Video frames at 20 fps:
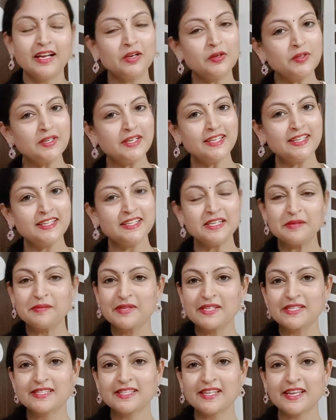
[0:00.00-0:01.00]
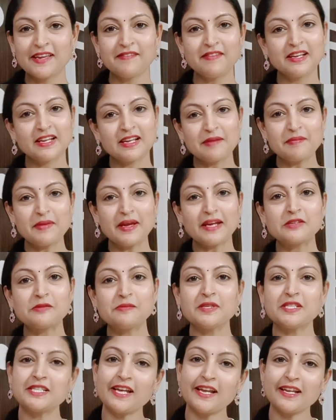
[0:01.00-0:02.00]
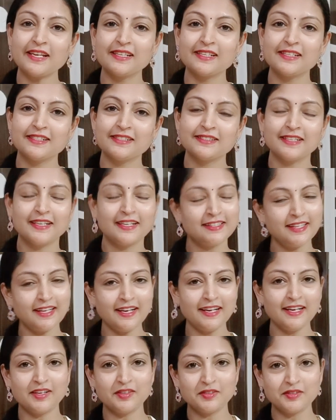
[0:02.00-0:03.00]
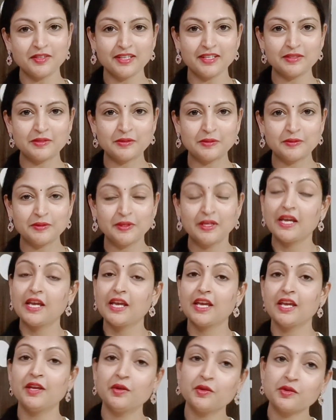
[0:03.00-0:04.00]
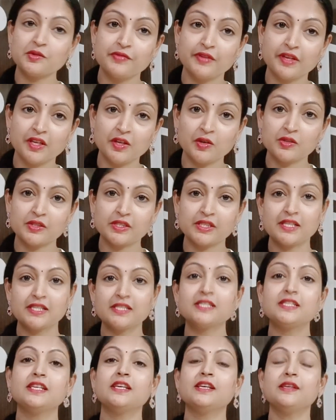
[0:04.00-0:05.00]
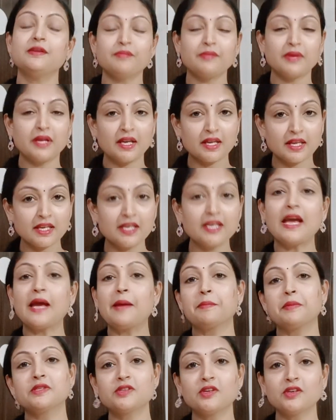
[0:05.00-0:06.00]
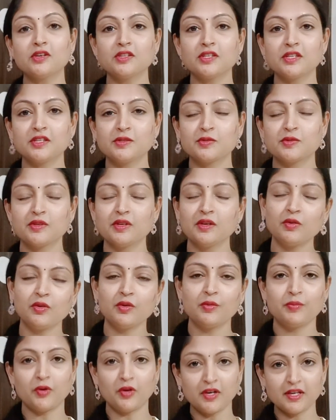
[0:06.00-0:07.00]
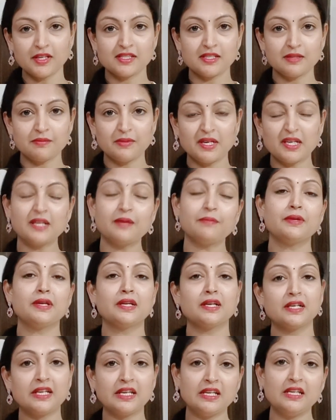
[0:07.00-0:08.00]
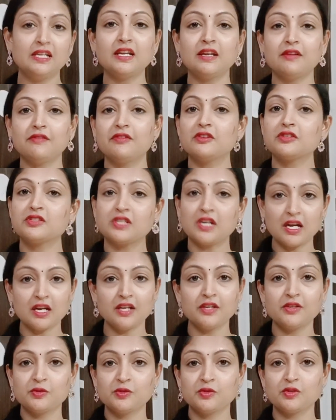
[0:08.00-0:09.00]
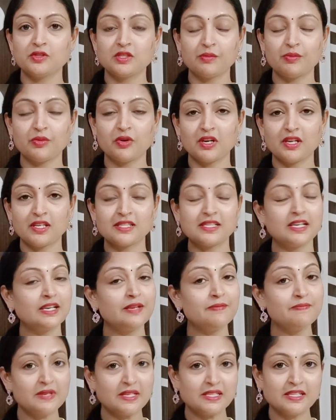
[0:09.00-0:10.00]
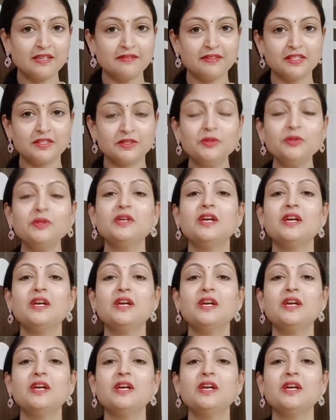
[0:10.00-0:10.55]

అండి నమస్తే వెల్కమ్ బ్యాక్ టు మై ఛానల్ అందరు ఎలా ఉన్నారు ఈరోజు వీడియో వచ్చేసి మనకి అమెజాన్లో తీసుకున్న కొన్ని ప్రోడక్ట్స్ అనమాట మనకు డైలీ లైఫ్లో చాలా యూజ్ వచ్చే ప్రోడక్ట్స్ అండి మిస్ అవ్వద్దు